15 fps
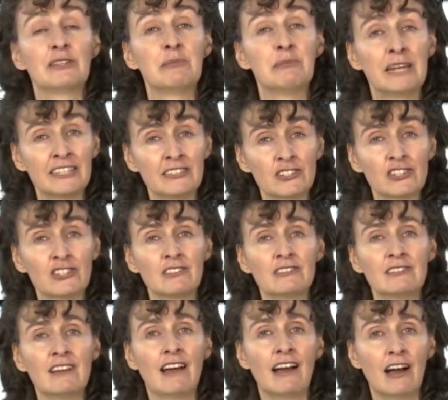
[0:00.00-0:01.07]
Wir
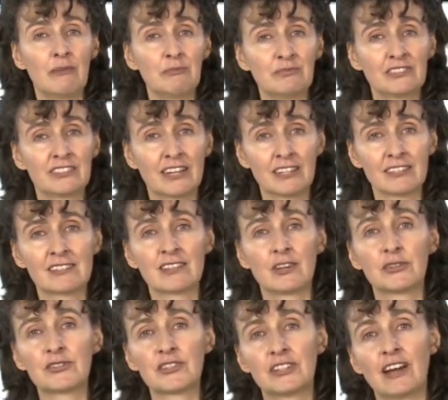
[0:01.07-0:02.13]
Menschen haben das
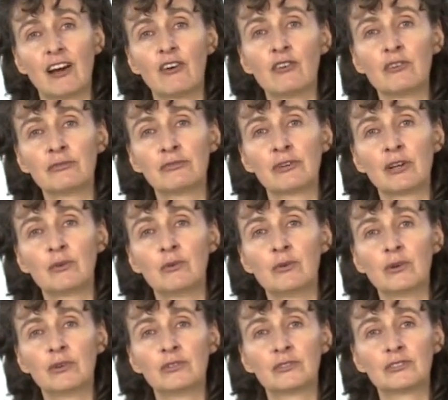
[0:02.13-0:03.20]
aus den Augen
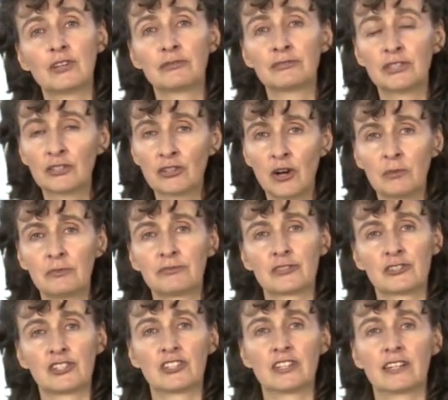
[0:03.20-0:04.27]
verloren und auf den Kopf
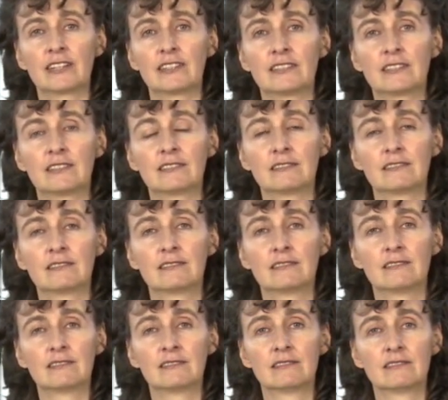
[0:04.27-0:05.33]
gestellt.
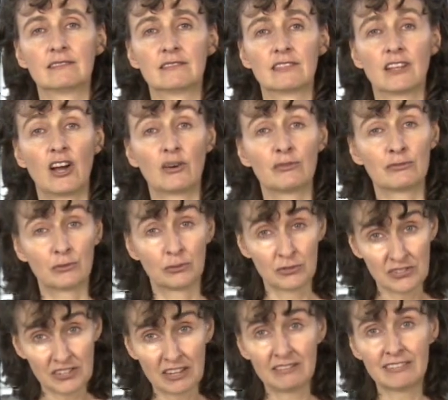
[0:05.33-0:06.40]
Auf
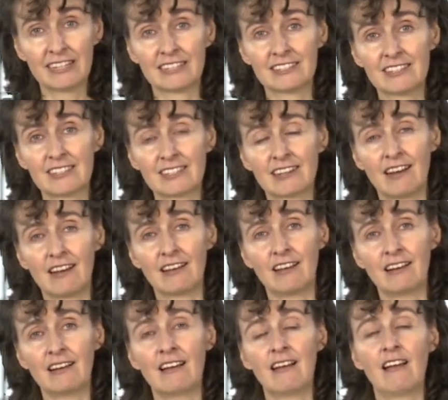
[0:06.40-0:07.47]
unserer
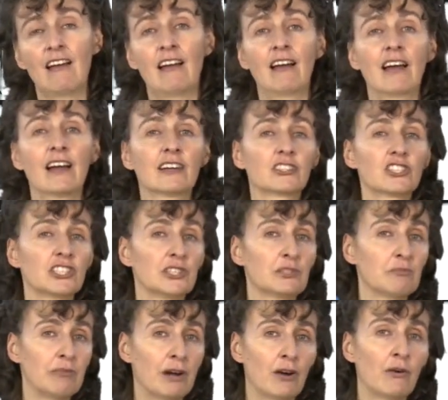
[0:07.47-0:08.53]
Werteskala
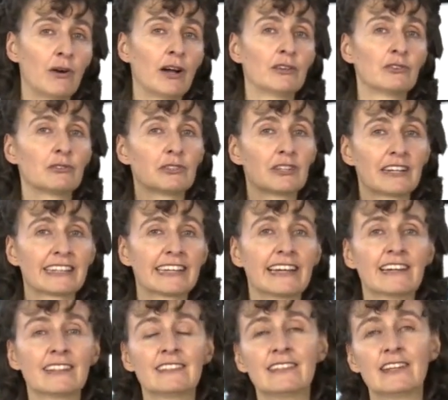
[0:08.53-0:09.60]
rangieren Bauern oder
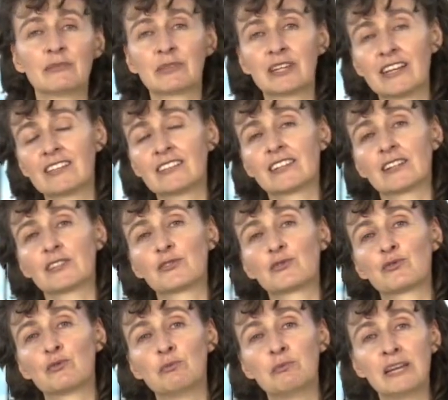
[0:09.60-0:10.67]
Gärtner im
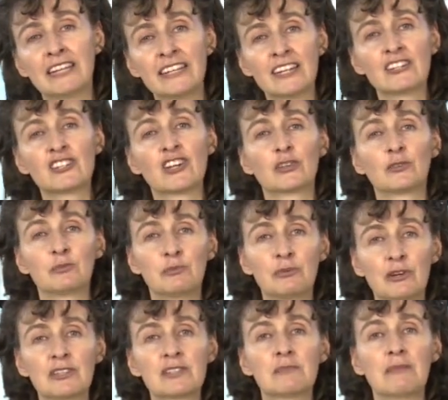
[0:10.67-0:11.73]
Gegensatz zu Managern und
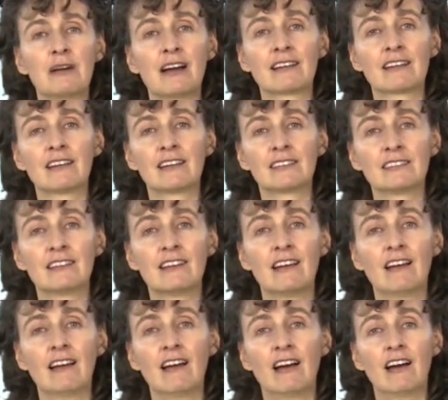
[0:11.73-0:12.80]
Börsenmaklern
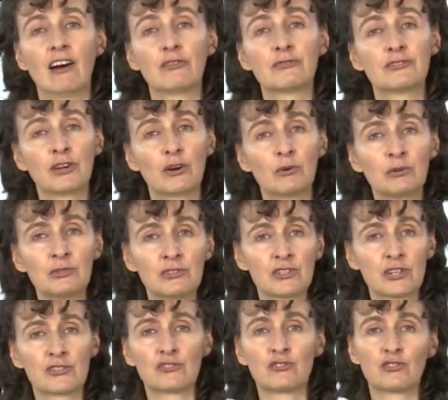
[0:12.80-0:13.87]
auf der
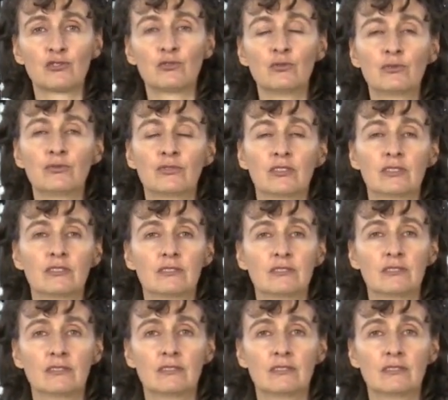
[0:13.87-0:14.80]
untersten Stufe.